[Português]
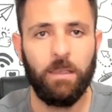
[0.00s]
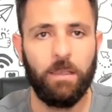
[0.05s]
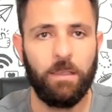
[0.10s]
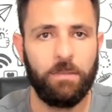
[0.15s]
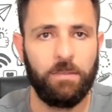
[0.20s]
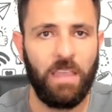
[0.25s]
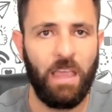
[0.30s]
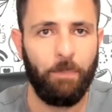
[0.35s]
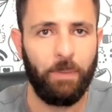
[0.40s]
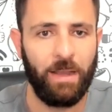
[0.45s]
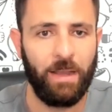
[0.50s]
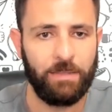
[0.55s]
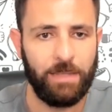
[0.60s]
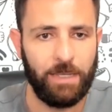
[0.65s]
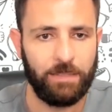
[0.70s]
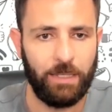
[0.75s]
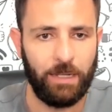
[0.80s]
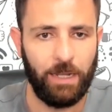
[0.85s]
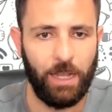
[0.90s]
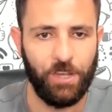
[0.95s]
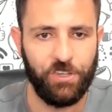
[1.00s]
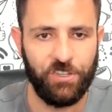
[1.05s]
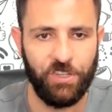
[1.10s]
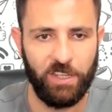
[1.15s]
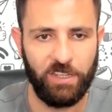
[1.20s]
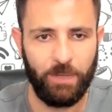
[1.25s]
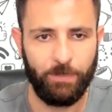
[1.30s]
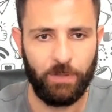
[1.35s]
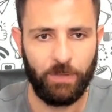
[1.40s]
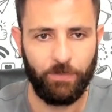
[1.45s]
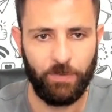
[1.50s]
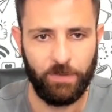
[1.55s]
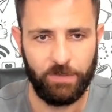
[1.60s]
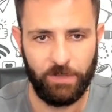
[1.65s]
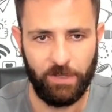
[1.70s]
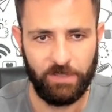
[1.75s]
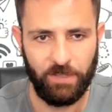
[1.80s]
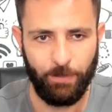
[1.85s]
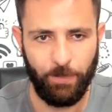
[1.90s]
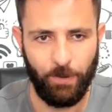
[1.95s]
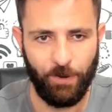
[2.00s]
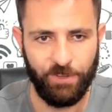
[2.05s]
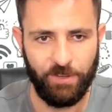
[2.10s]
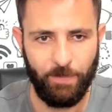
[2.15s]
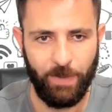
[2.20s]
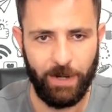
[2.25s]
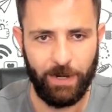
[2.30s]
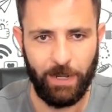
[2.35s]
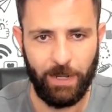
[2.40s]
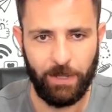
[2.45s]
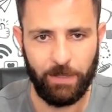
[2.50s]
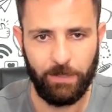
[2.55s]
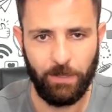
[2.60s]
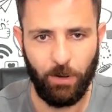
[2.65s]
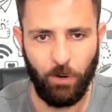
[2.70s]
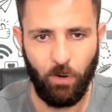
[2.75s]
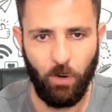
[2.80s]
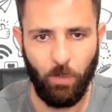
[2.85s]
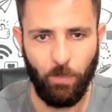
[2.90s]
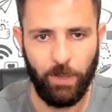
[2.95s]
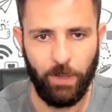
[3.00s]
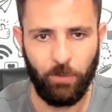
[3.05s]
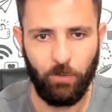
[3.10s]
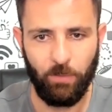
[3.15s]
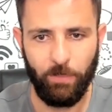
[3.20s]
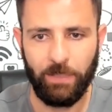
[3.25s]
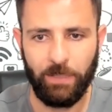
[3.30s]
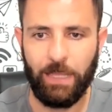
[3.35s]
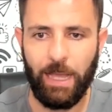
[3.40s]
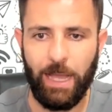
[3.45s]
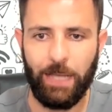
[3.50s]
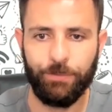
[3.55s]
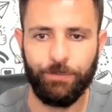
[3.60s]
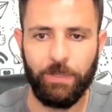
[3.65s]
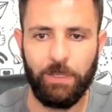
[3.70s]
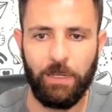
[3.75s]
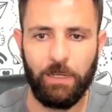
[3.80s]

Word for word: Se aparecer essa caixinha aqui para você, você pode marcar aqui ó, como recomendado e